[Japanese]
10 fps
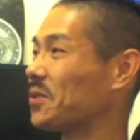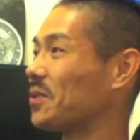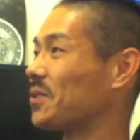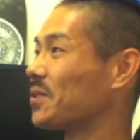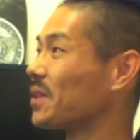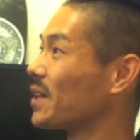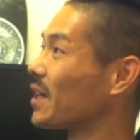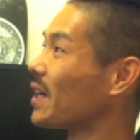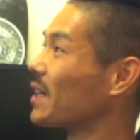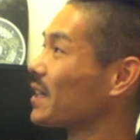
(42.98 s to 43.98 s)
そうそれ
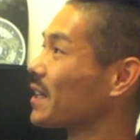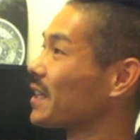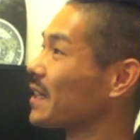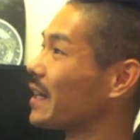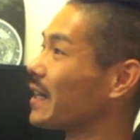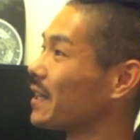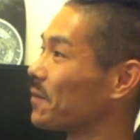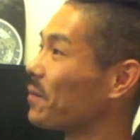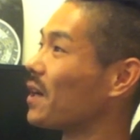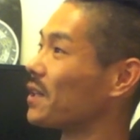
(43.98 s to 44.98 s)
がきっかけ
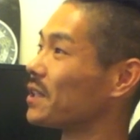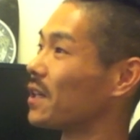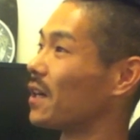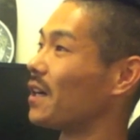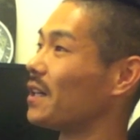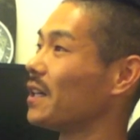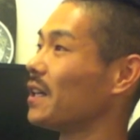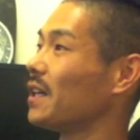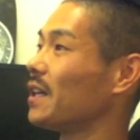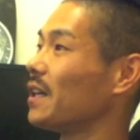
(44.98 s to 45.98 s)
でまあじゃあ
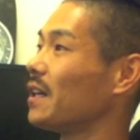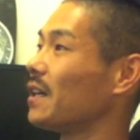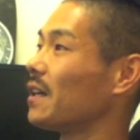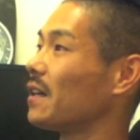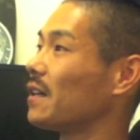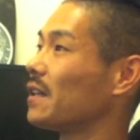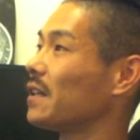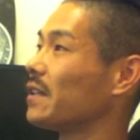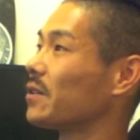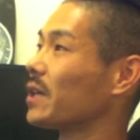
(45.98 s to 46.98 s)

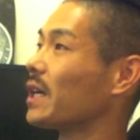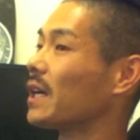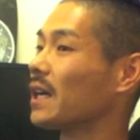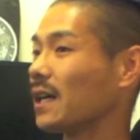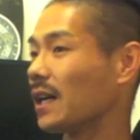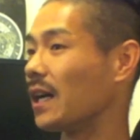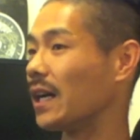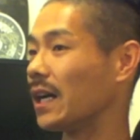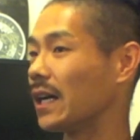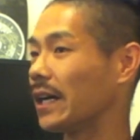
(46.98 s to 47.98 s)
それからあ
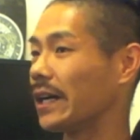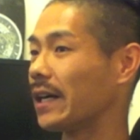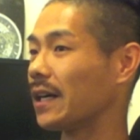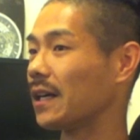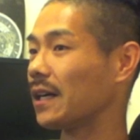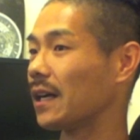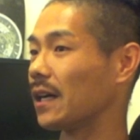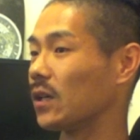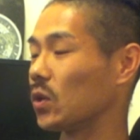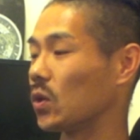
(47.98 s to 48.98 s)

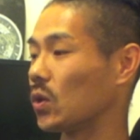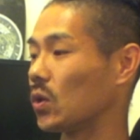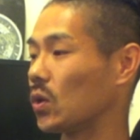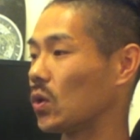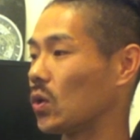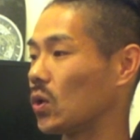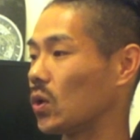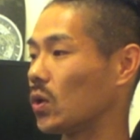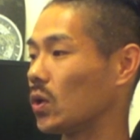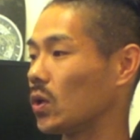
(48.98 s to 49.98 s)

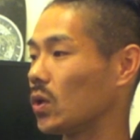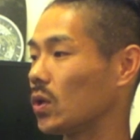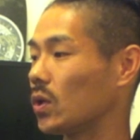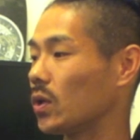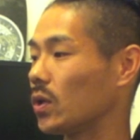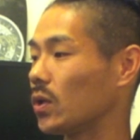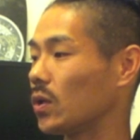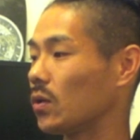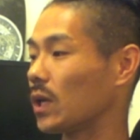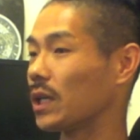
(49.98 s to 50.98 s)
の
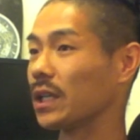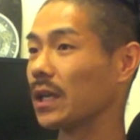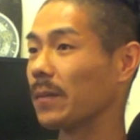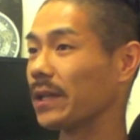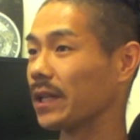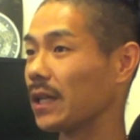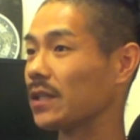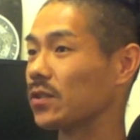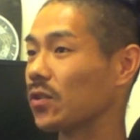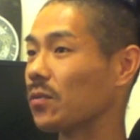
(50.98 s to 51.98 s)
お金貯めて
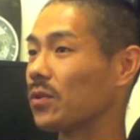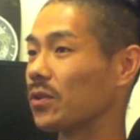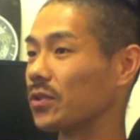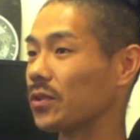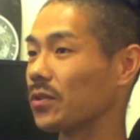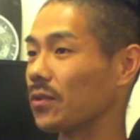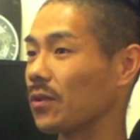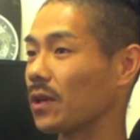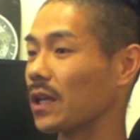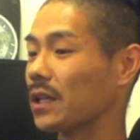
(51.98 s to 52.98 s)
スノーボードちょっ
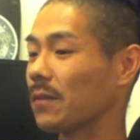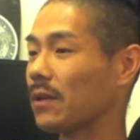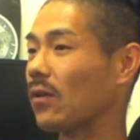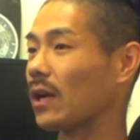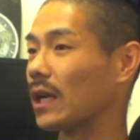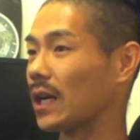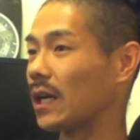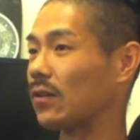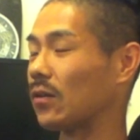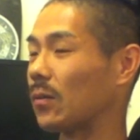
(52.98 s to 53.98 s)
と買ってみようかな
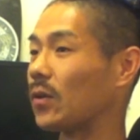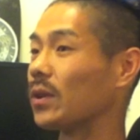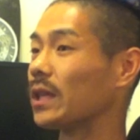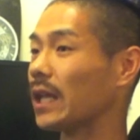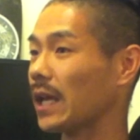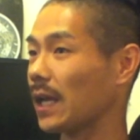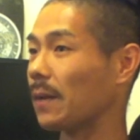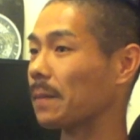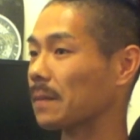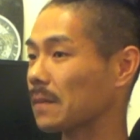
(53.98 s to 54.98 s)
と思っ
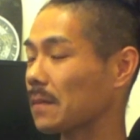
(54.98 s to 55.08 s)
て。